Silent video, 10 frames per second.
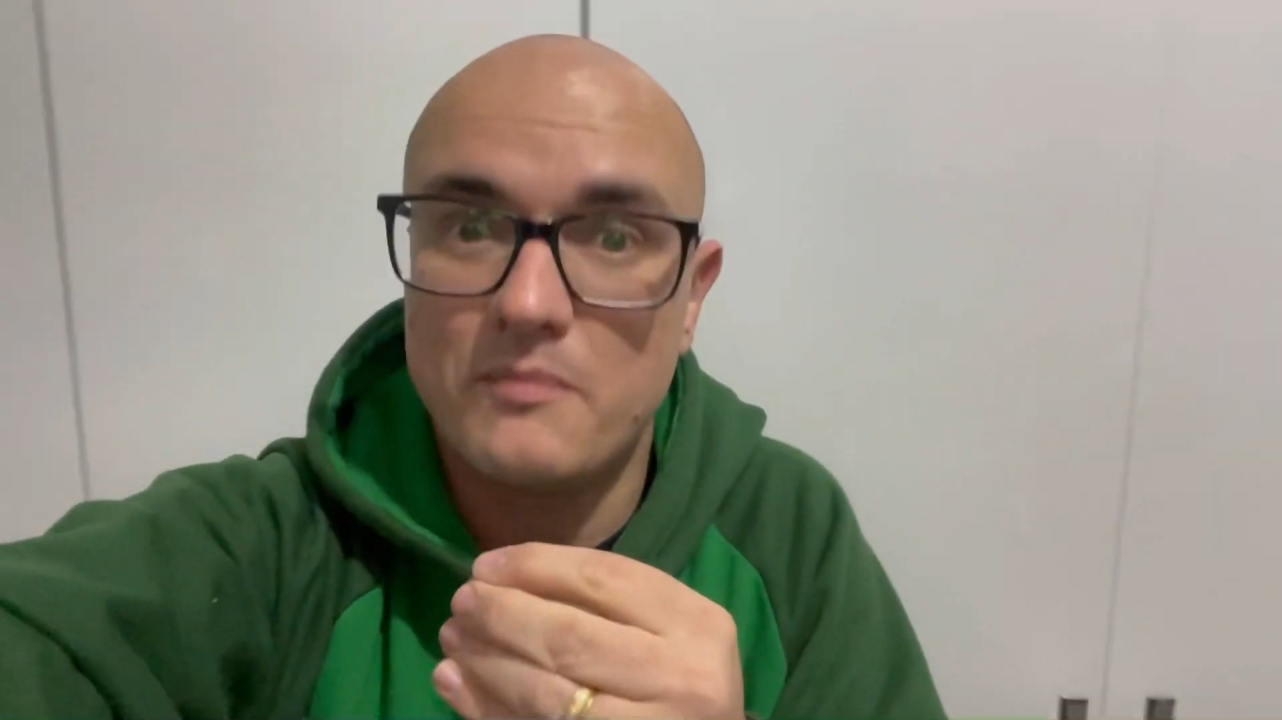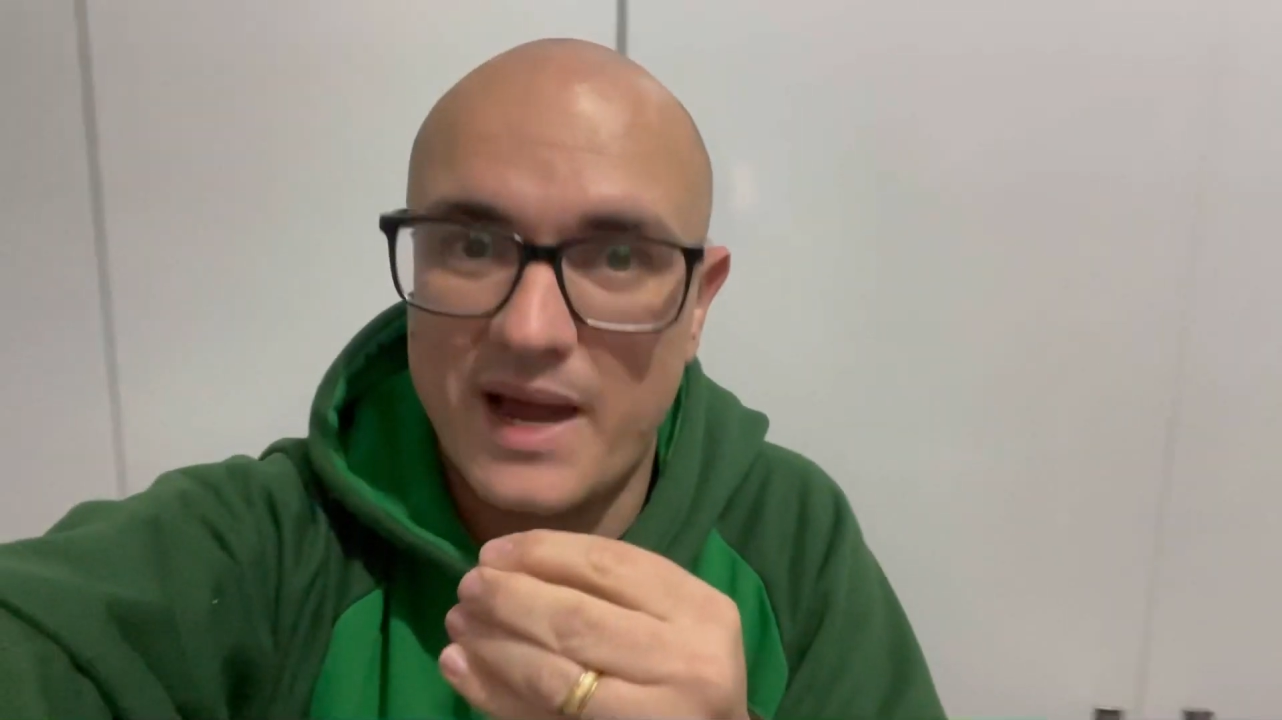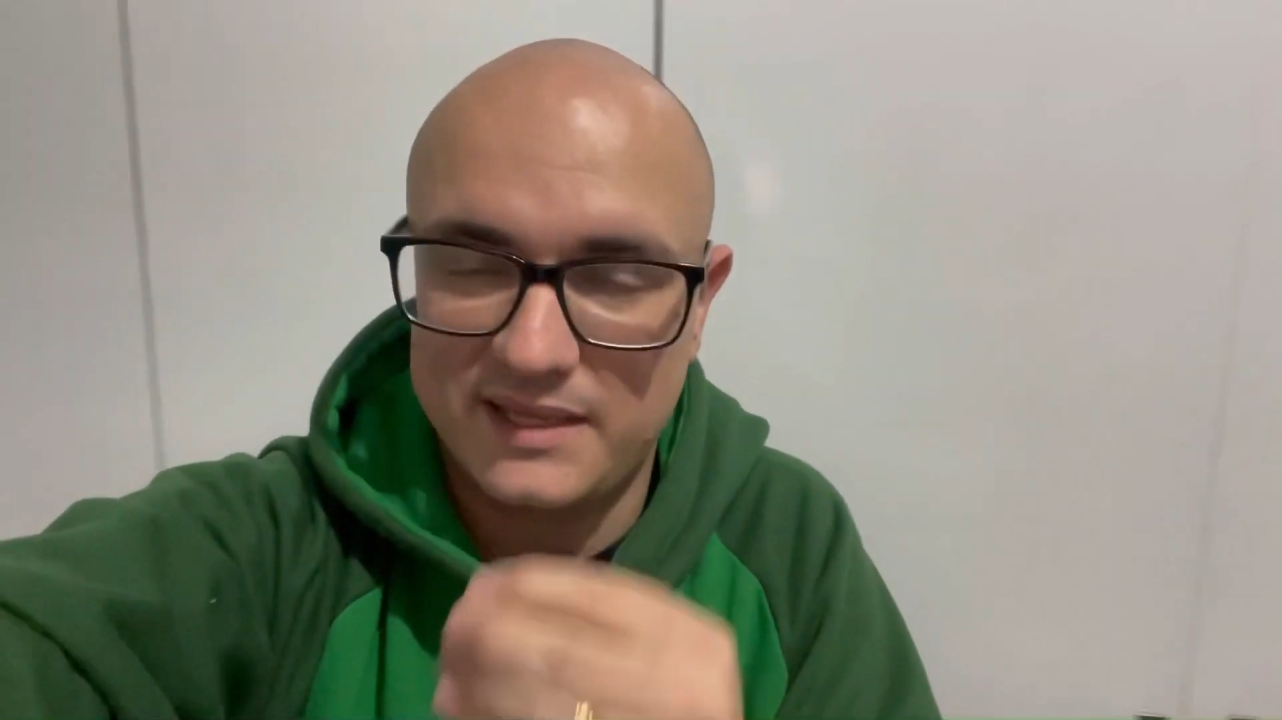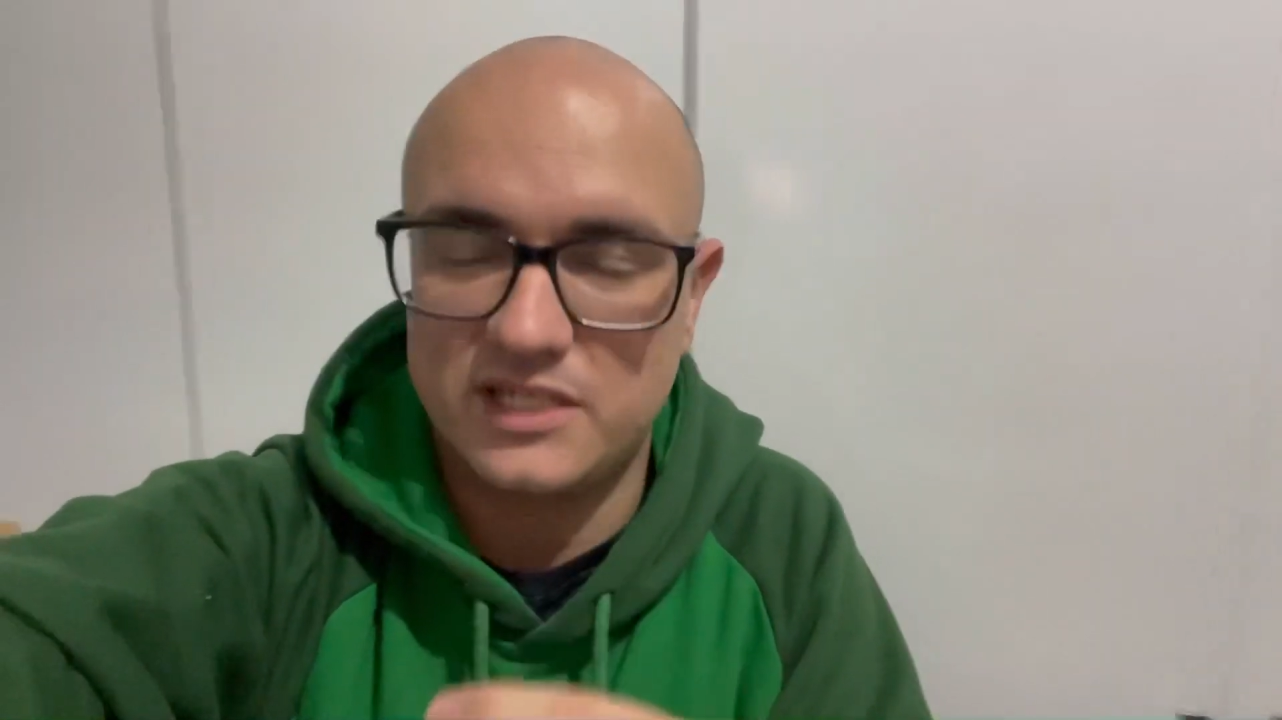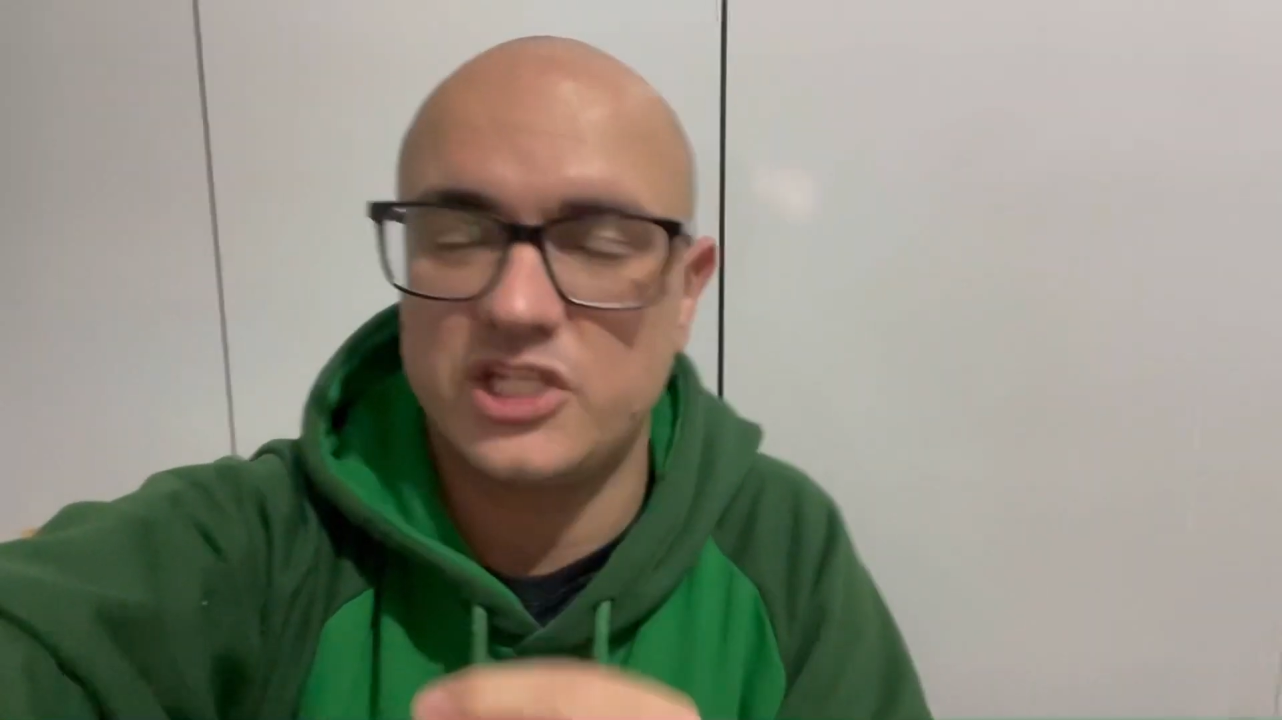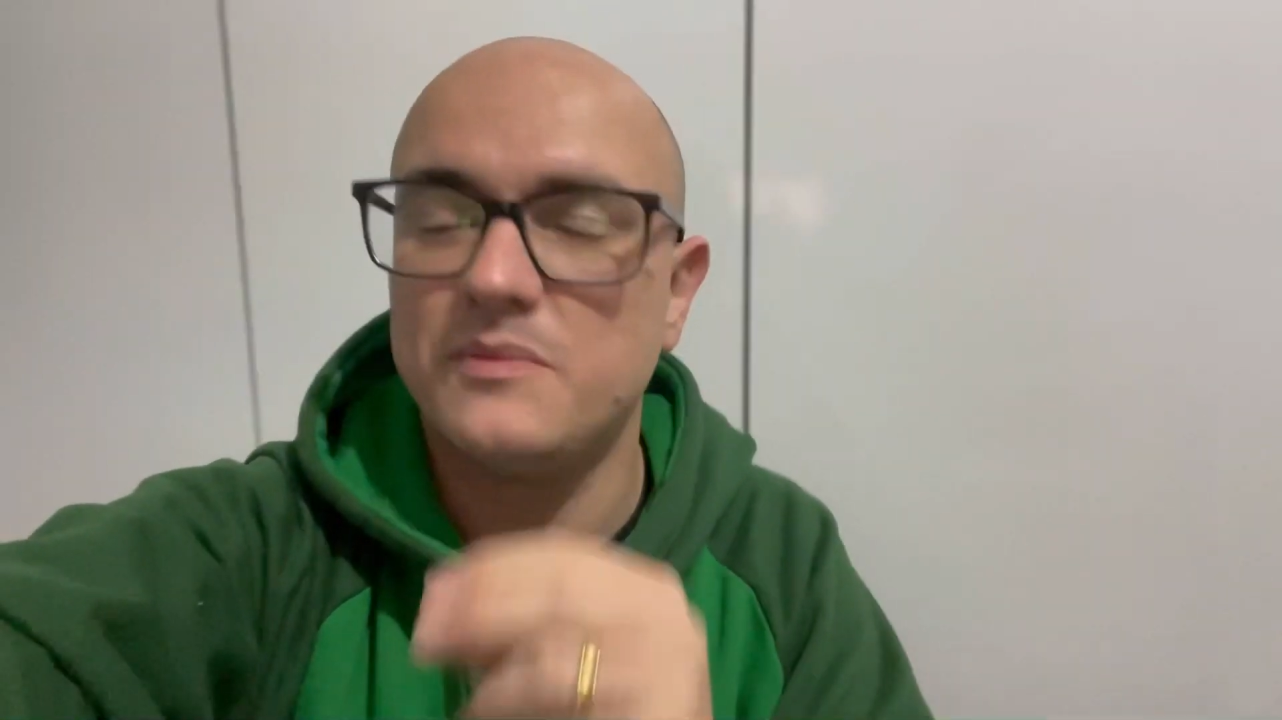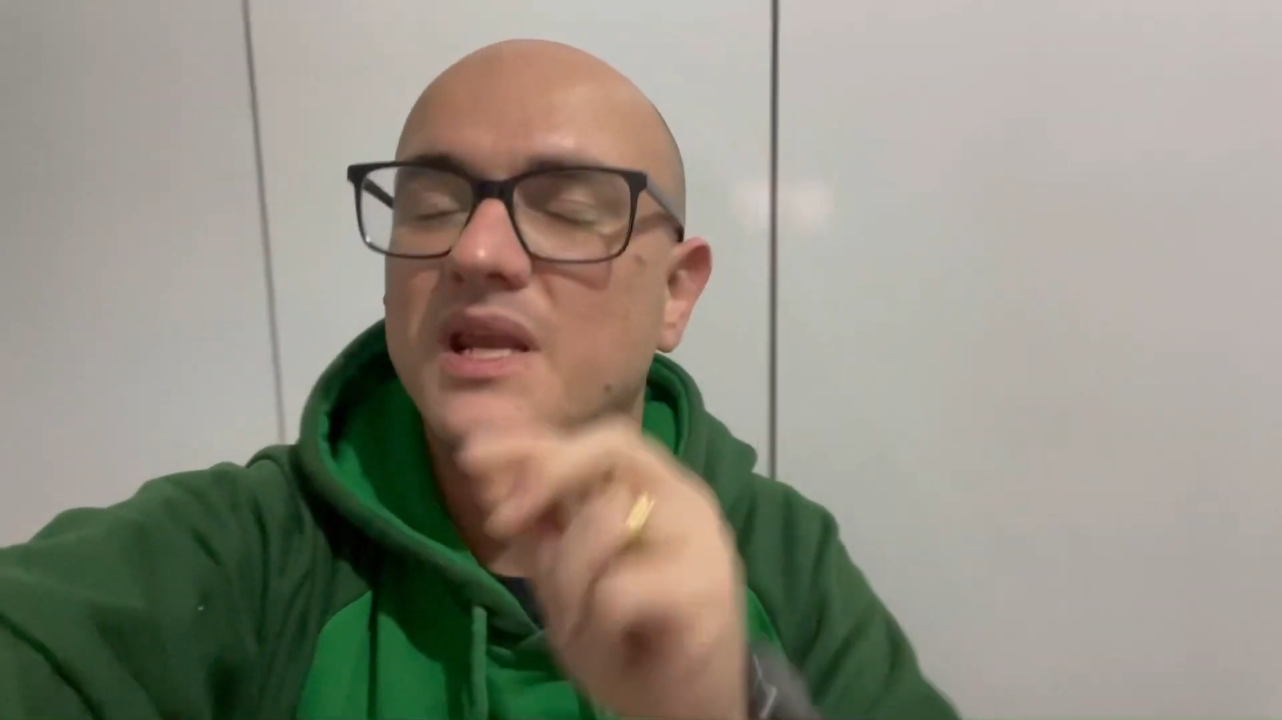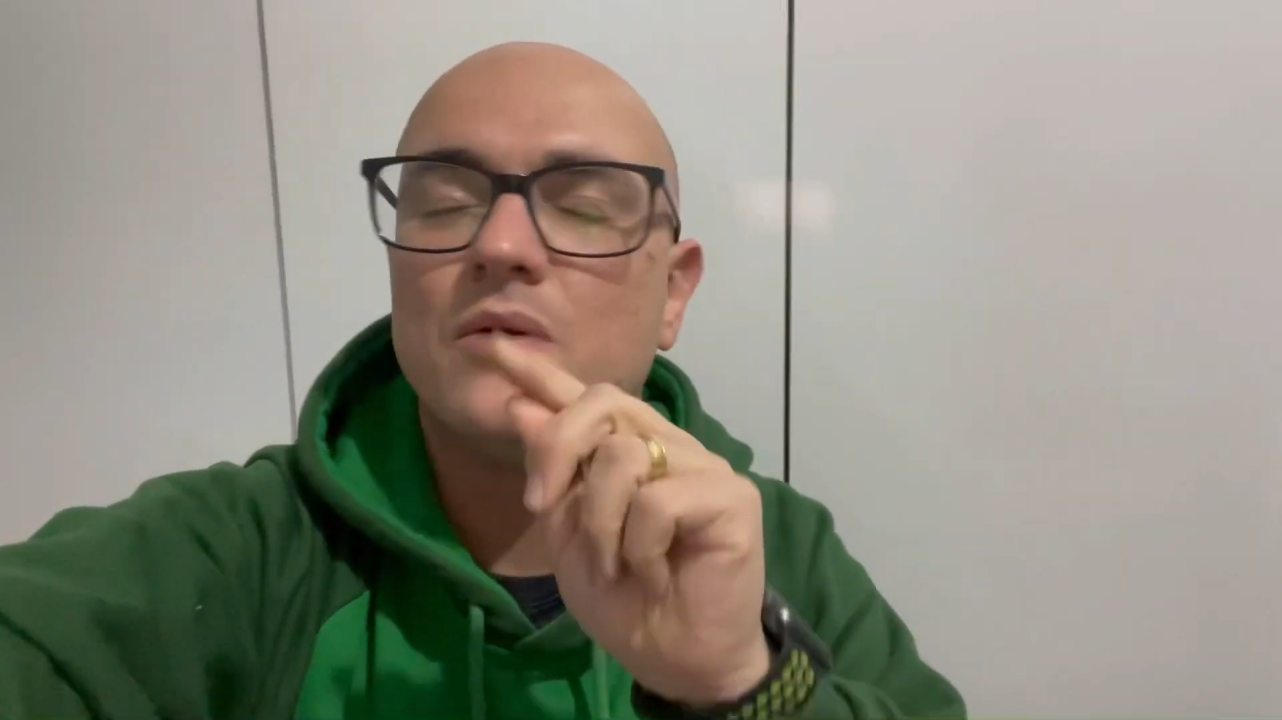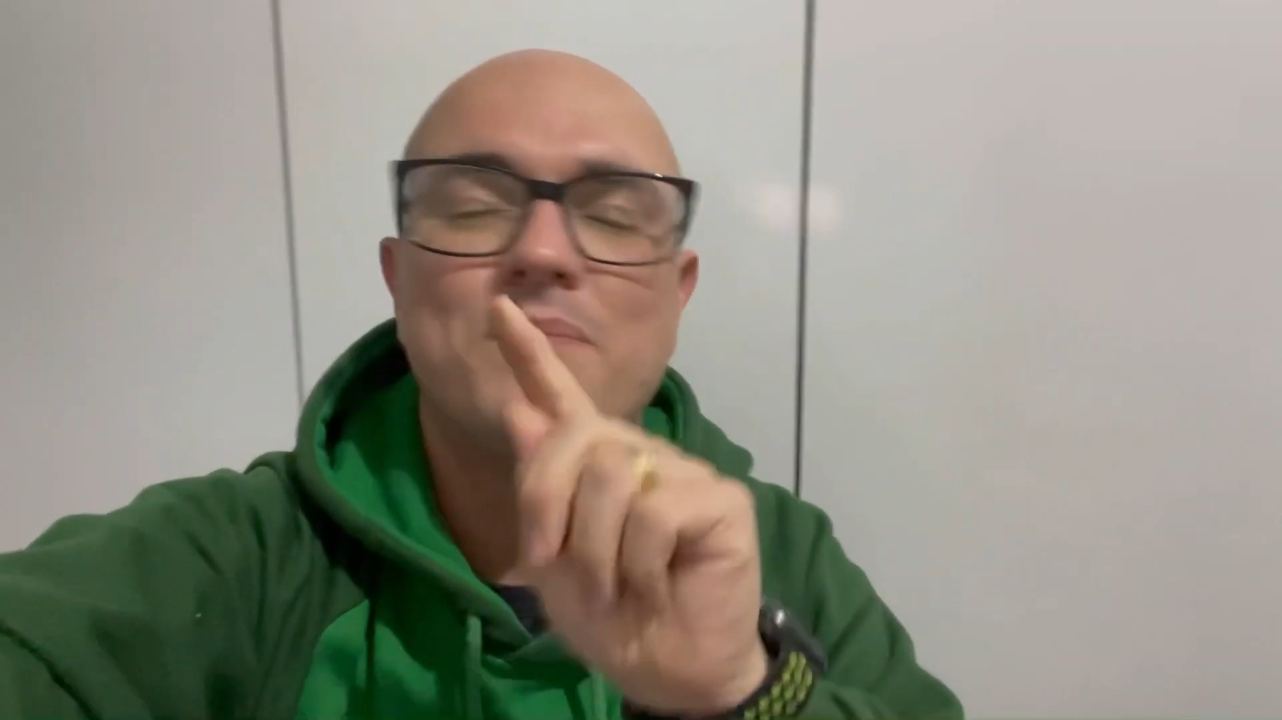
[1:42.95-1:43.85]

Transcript: baita time e não